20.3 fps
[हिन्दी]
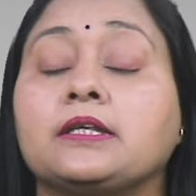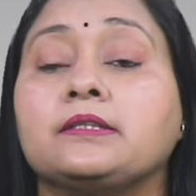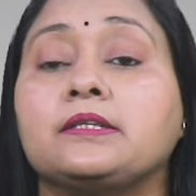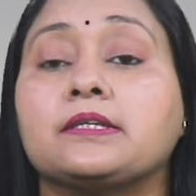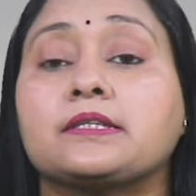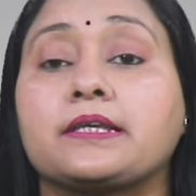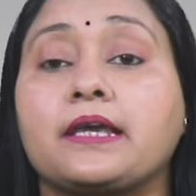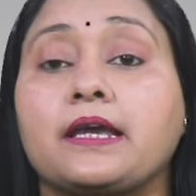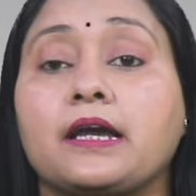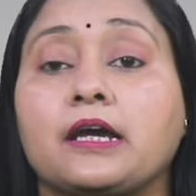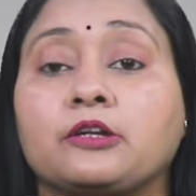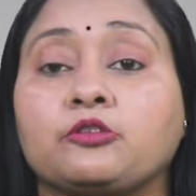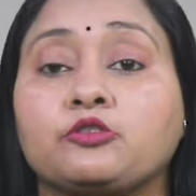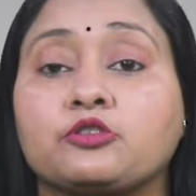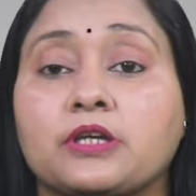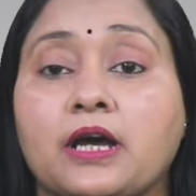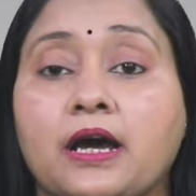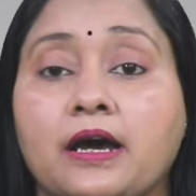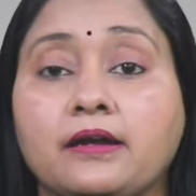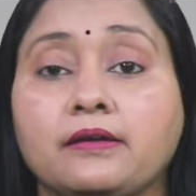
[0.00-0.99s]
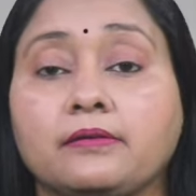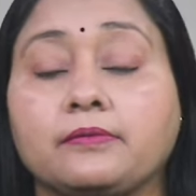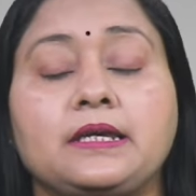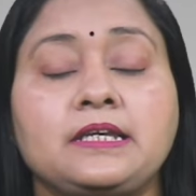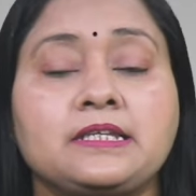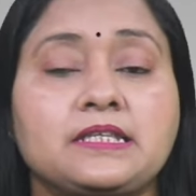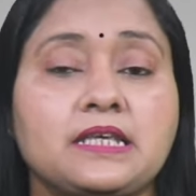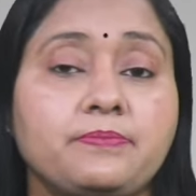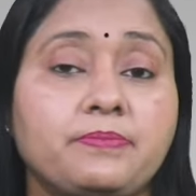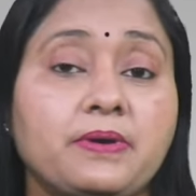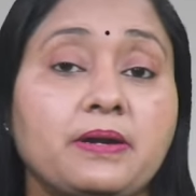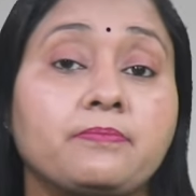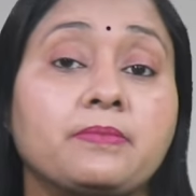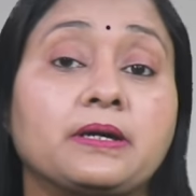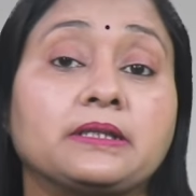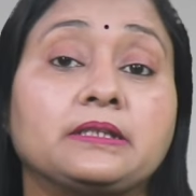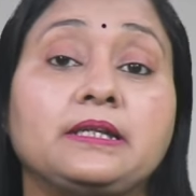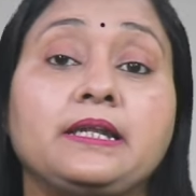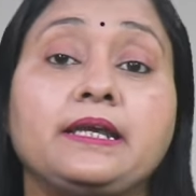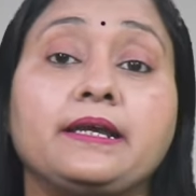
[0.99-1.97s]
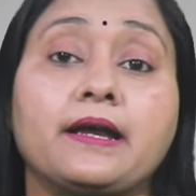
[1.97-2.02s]
जिसके अनुसार इसी पर
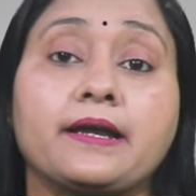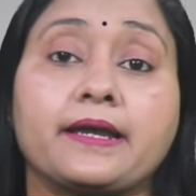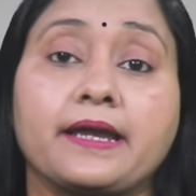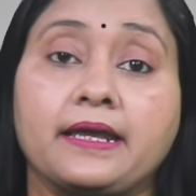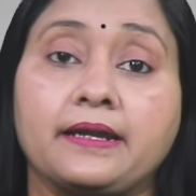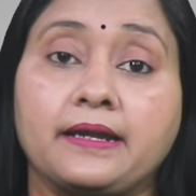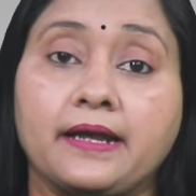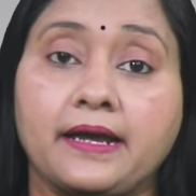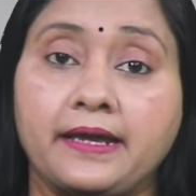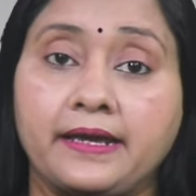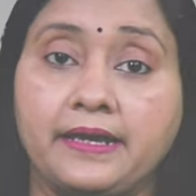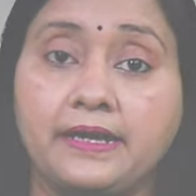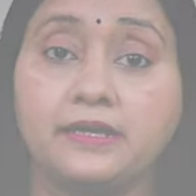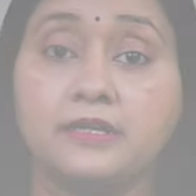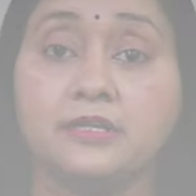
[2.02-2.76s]
मदनी का कहना है